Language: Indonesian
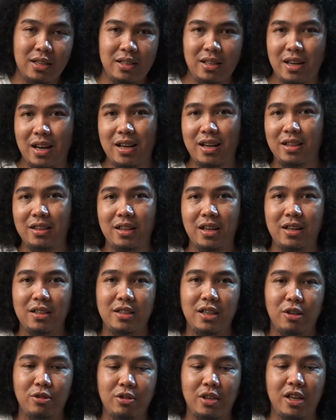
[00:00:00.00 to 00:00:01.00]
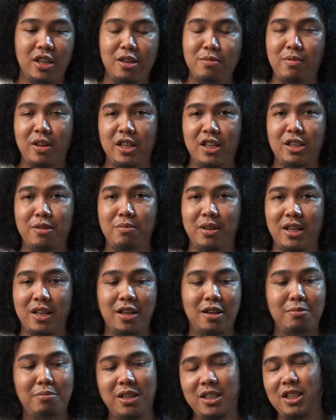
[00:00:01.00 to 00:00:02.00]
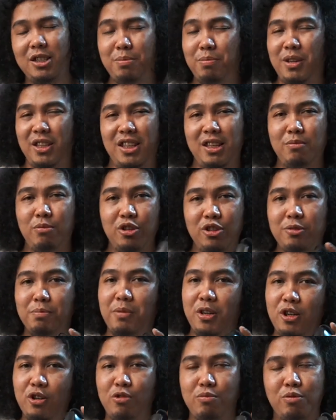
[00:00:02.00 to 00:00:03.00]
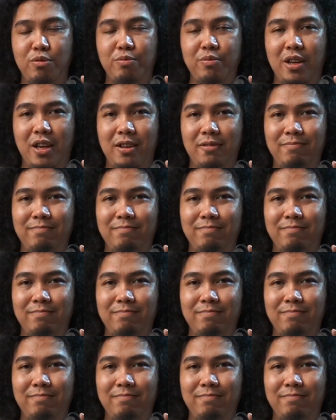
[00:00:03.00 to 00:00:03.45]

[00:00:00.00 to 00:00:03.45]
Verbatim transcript: gerakan tangan saya harus kayak gimana-gimana masih seperti mouse pada umumnya